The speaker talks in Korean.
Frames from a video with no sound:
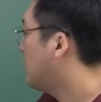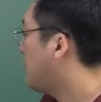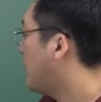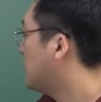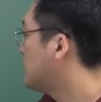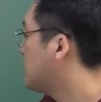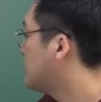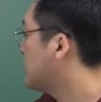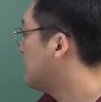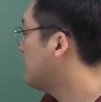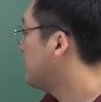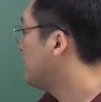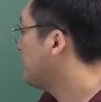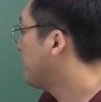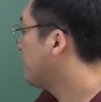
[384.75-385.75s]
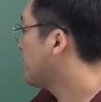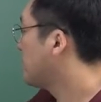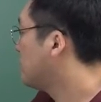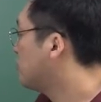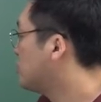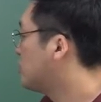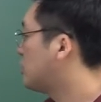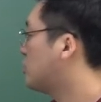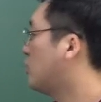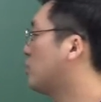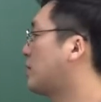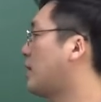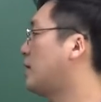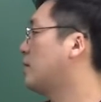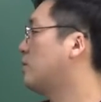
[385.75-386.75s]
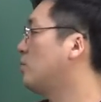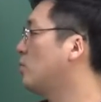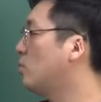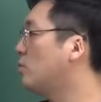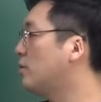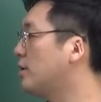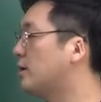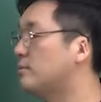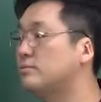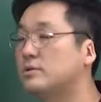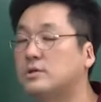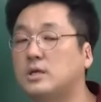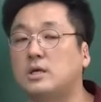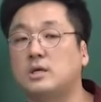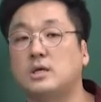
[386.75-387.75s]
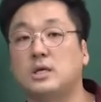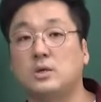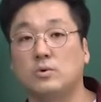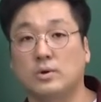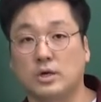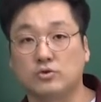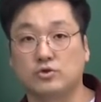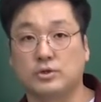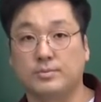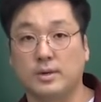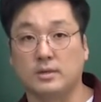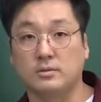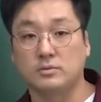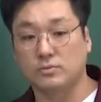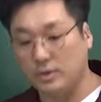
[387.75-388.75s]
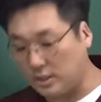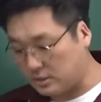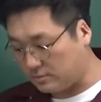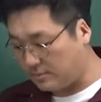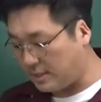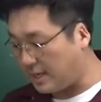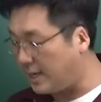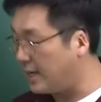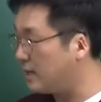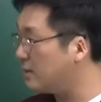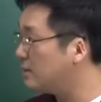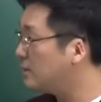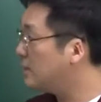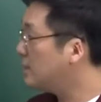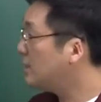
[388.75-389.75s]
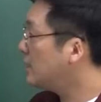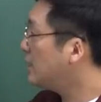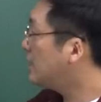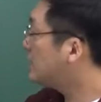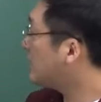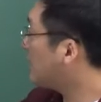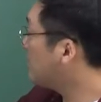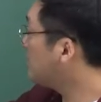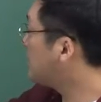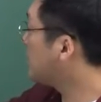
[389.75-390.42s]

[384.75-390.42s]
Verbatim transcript: 반지름 루트 5다. 요거 여러분들이 이용해 주시면 되겠습니다. 자 그럼